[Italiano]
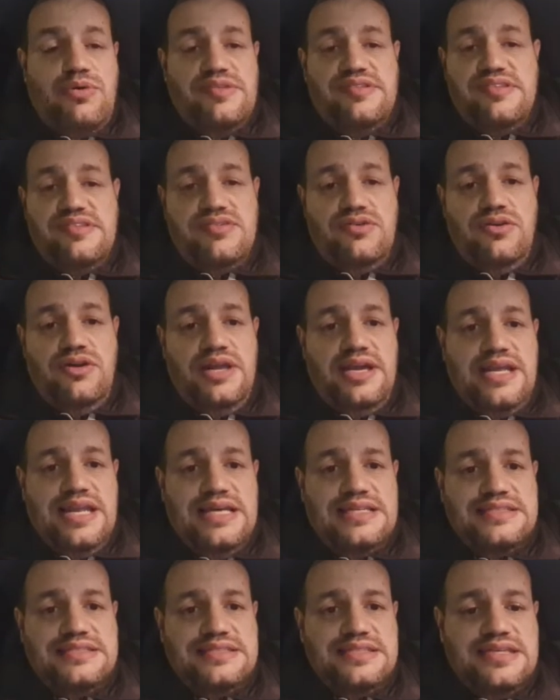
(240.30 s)
queste sono le
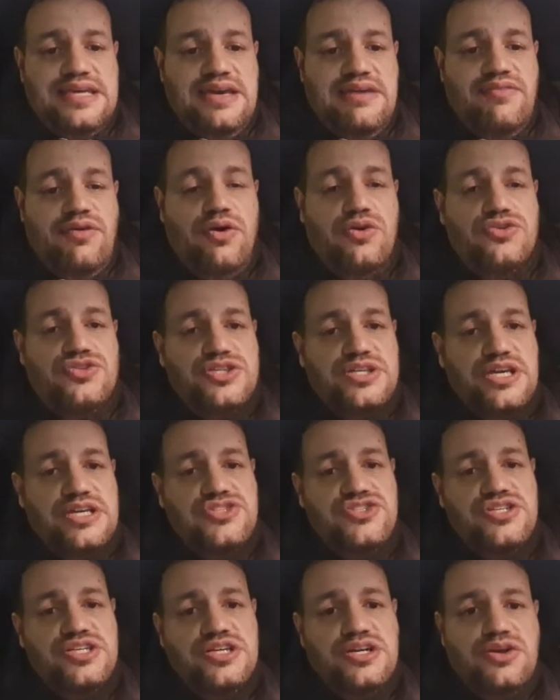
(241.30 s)
classiche voci che
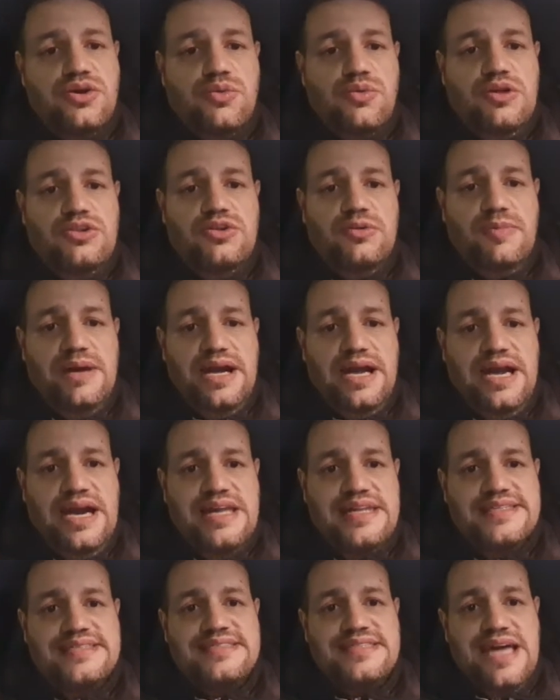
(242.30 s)
girano quando
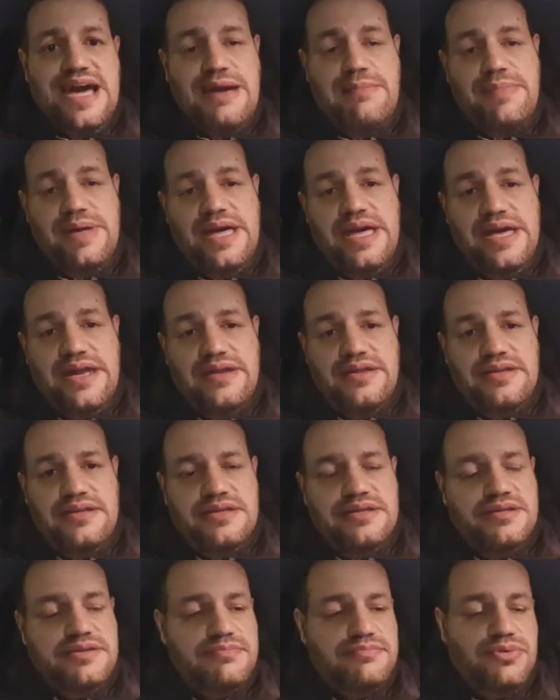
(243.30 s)
magari sta
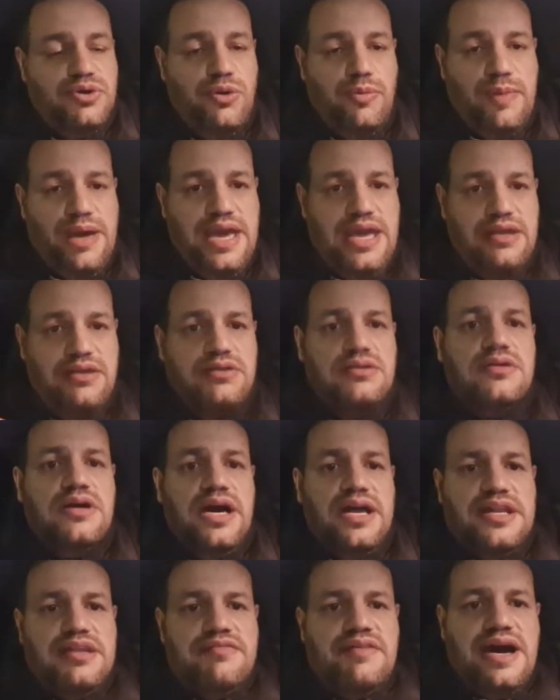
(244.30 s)
per più o meno
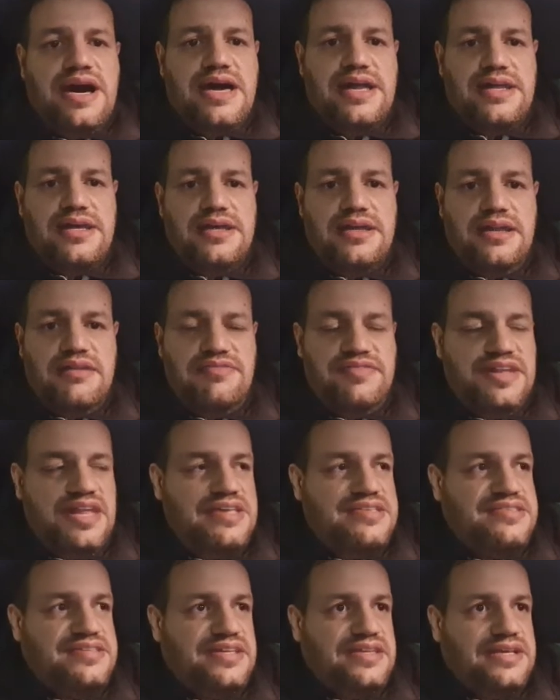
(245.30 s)
arrivare la
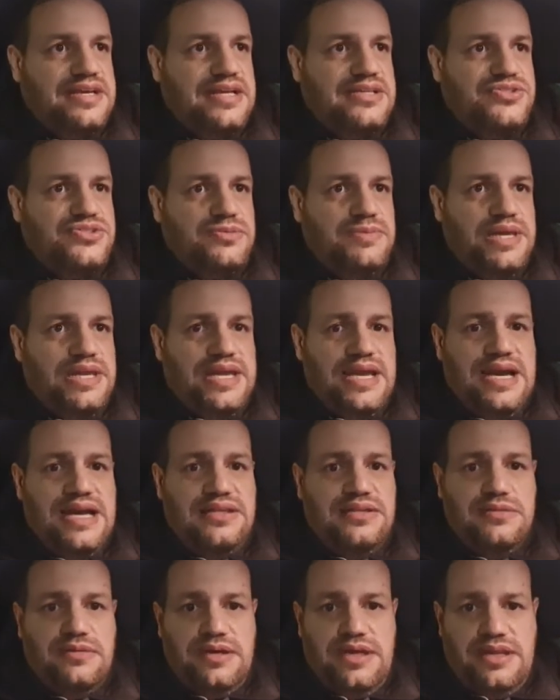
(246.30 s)
finestra di
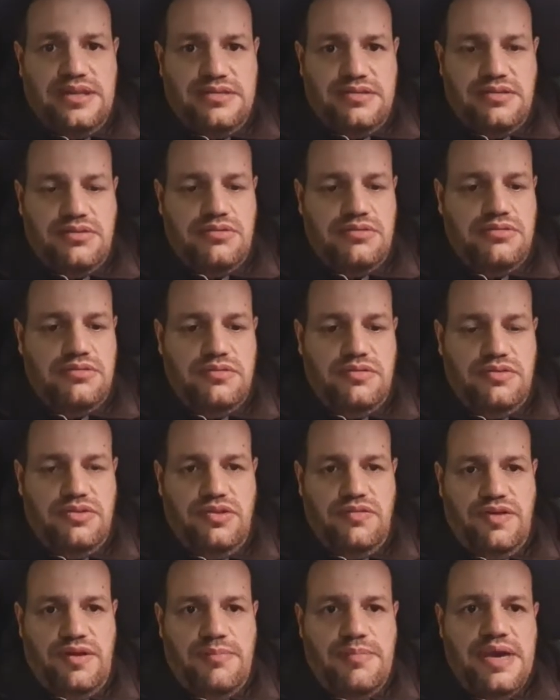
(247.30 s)
calciomercato che
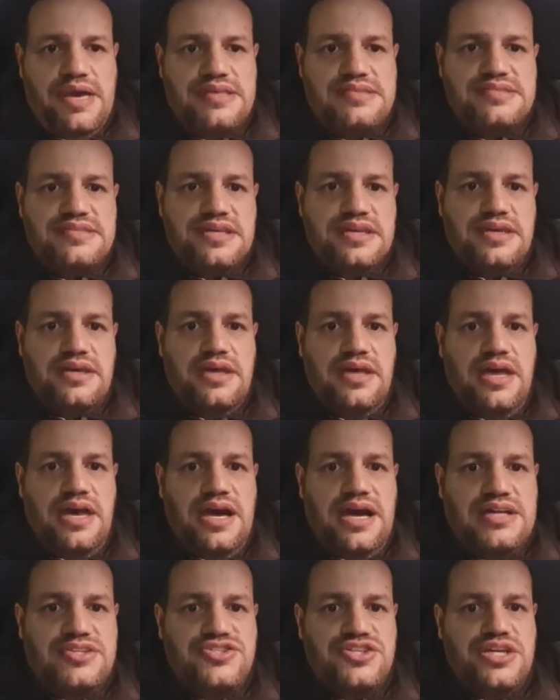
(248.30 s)
dovrebbe essere
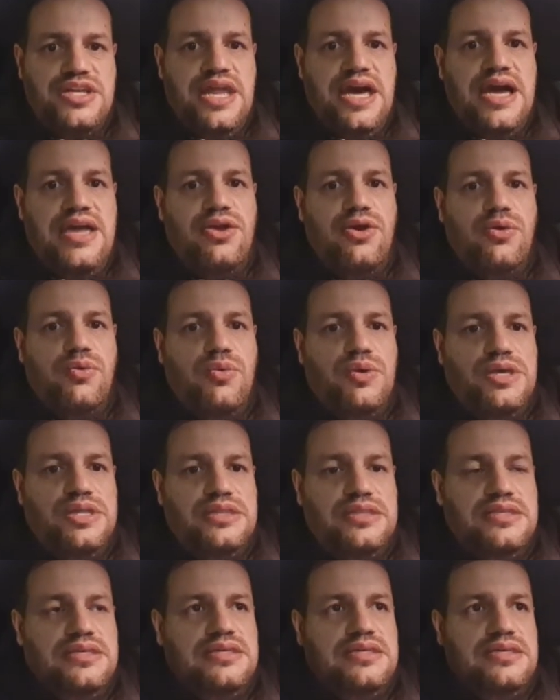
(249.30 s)
a gennaio,
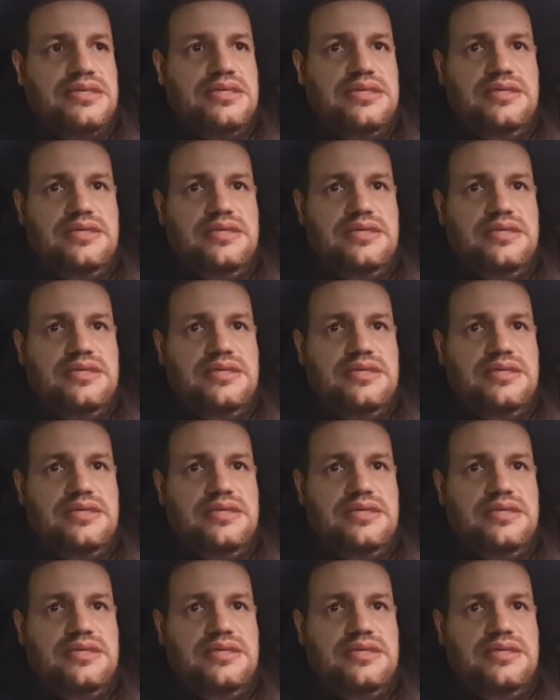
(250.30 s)
quindi